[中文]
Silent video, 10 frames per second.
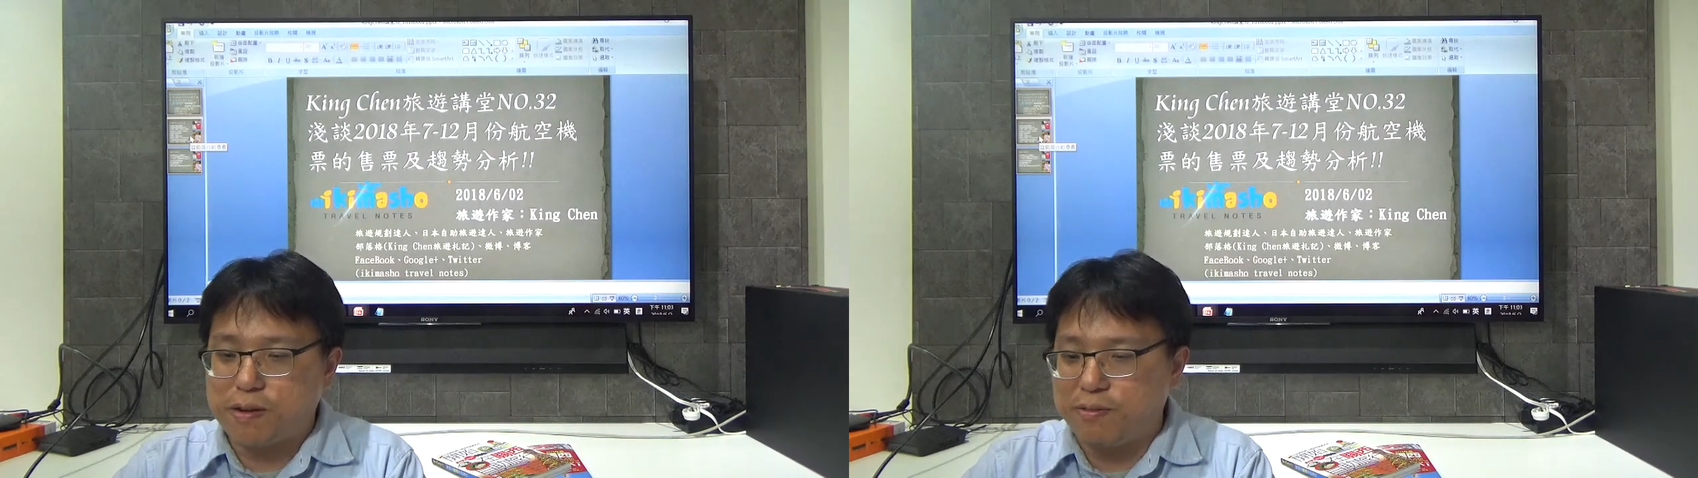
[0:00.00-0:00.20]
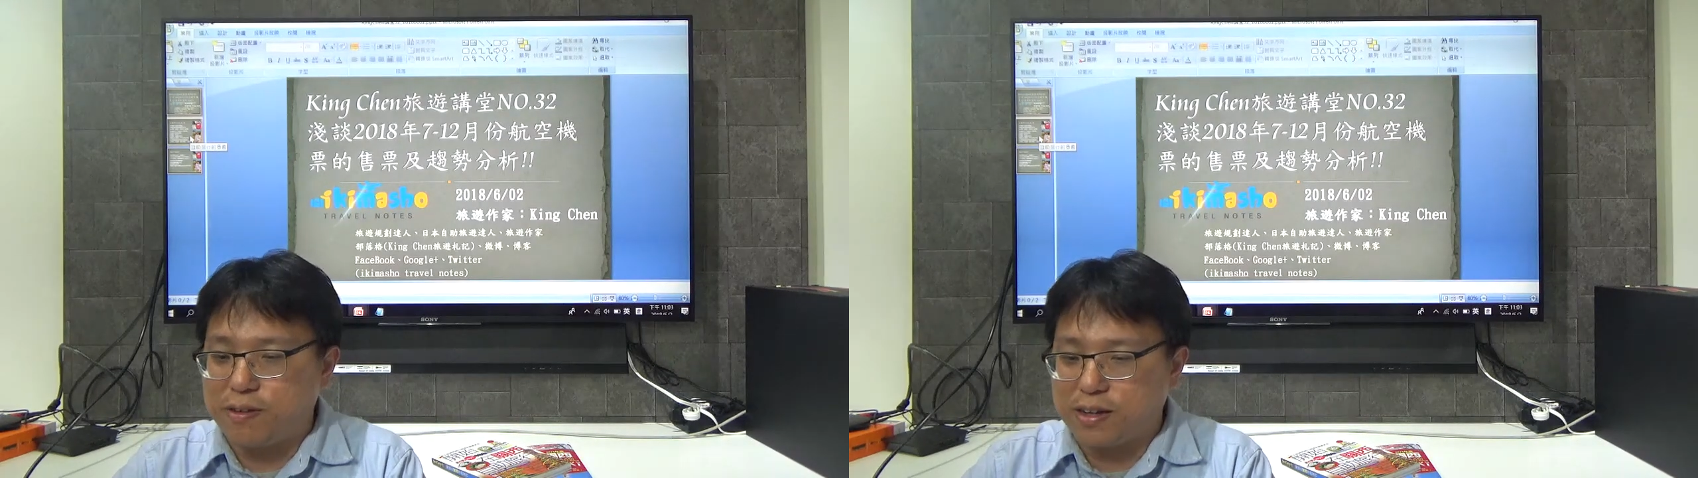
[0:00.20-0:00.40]

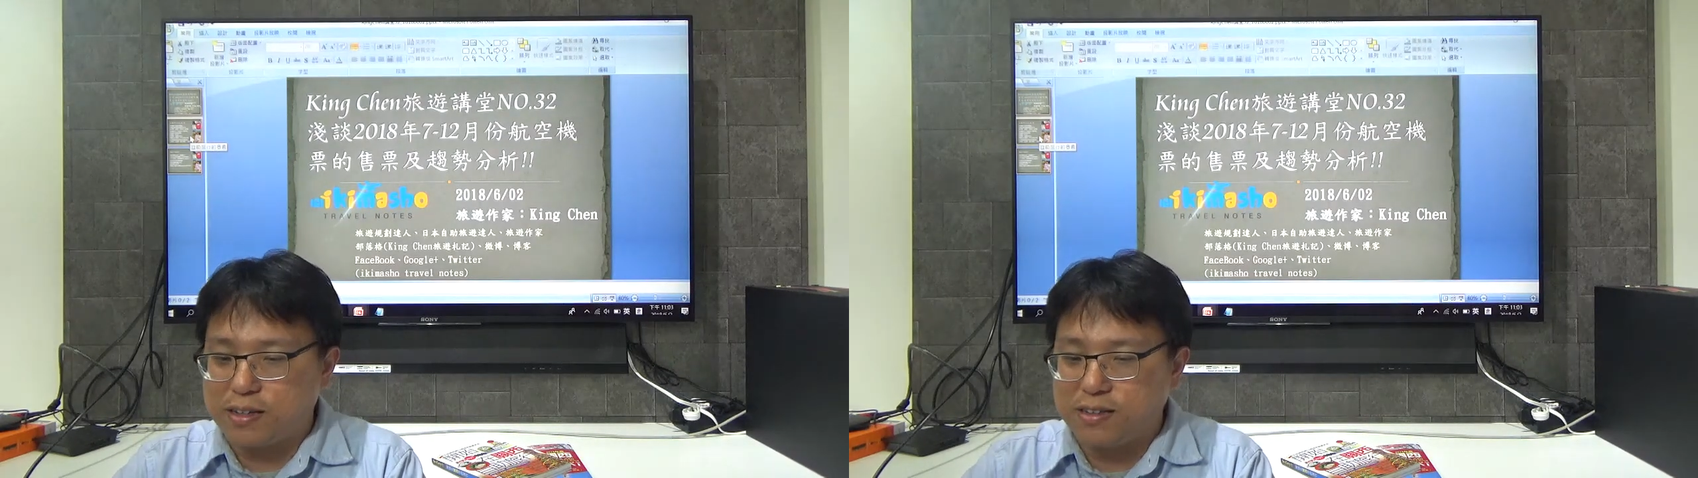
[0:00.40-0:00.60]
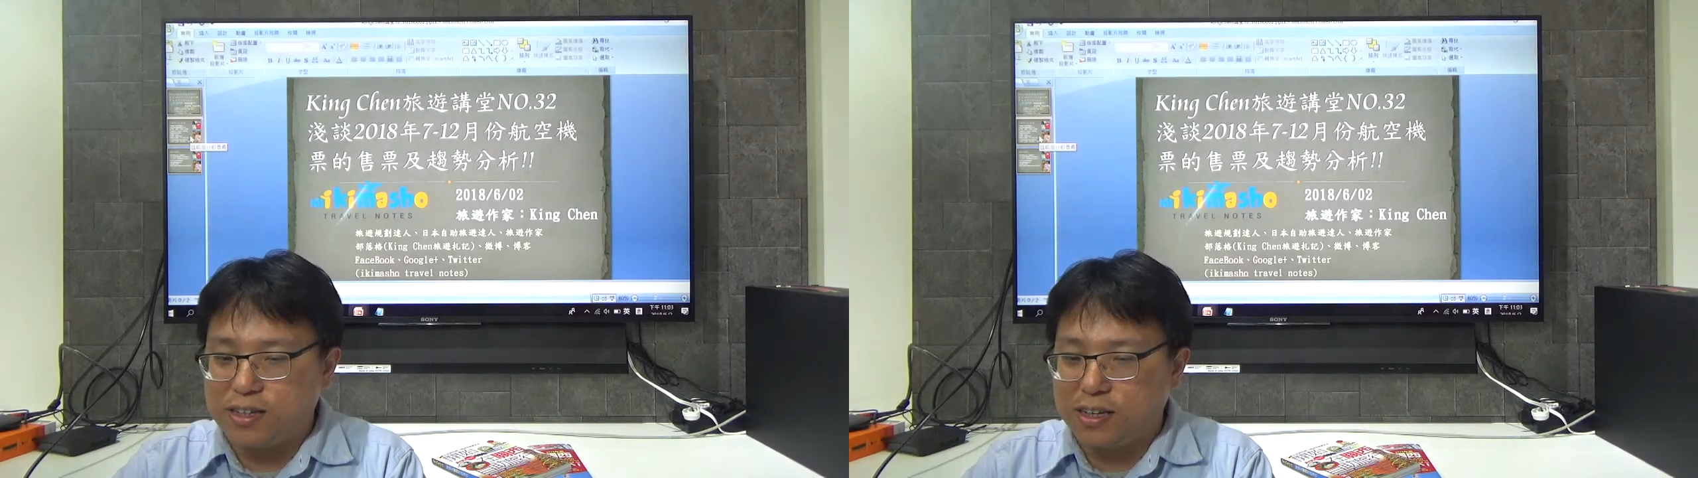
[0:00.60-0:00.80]
办法
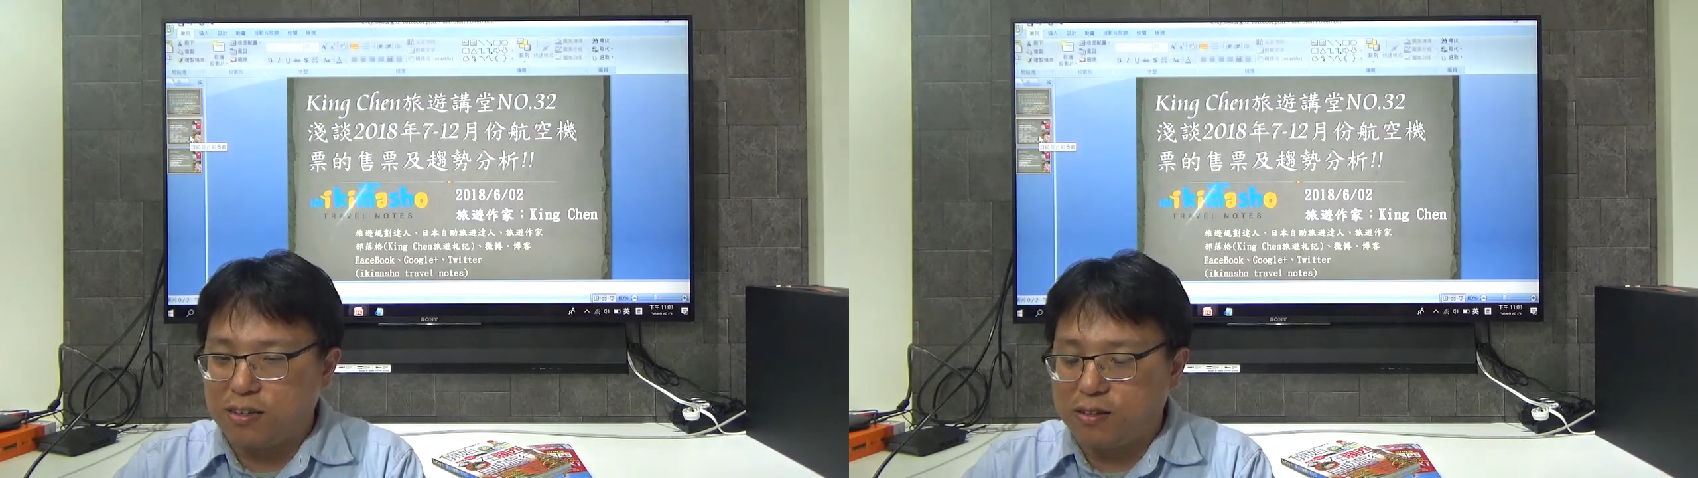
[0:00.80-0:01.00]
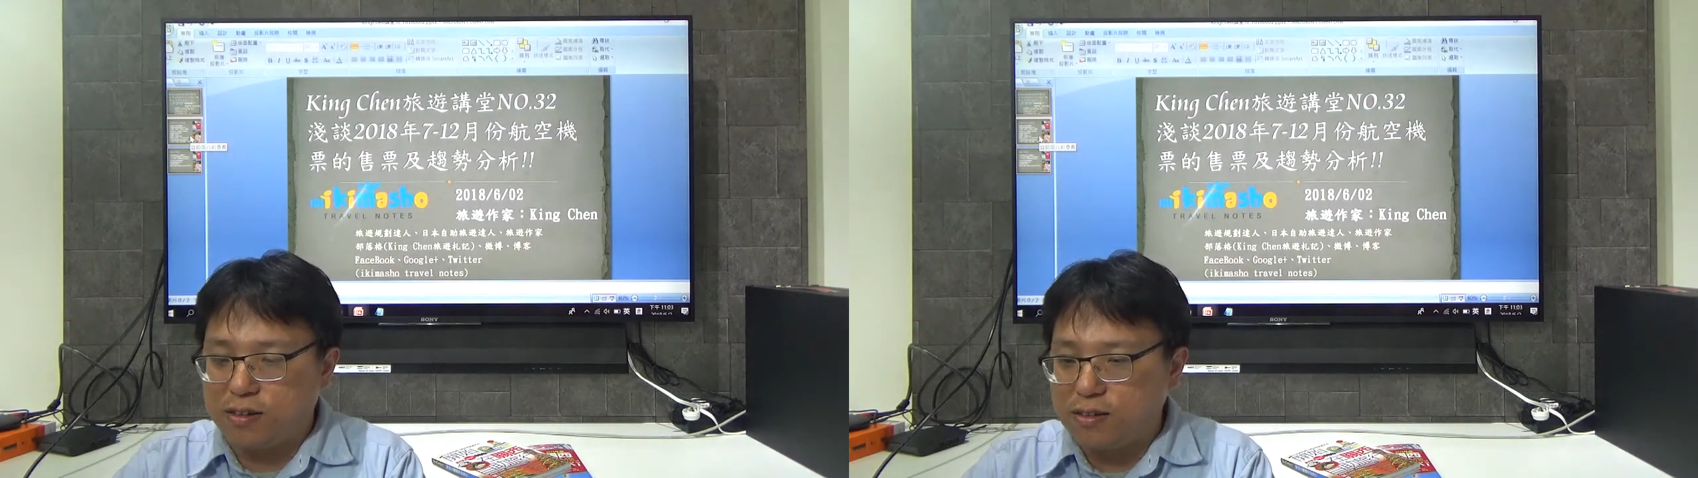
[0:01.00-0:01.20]
跟内
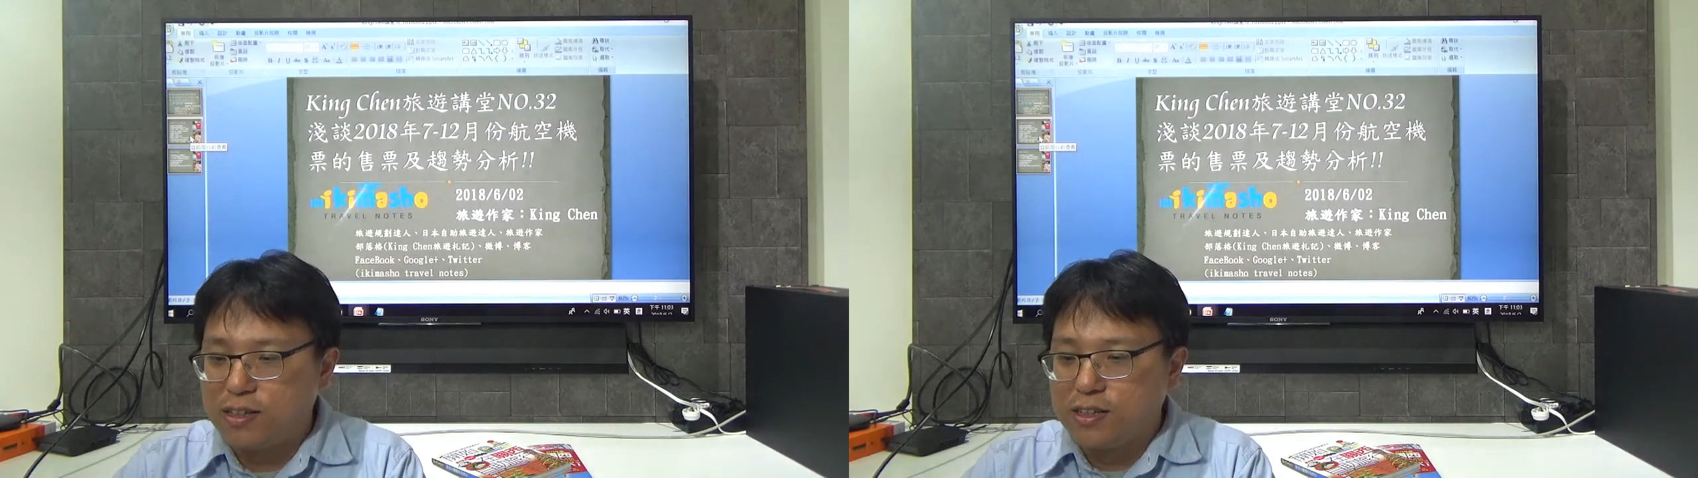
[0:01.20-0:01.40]
容啊。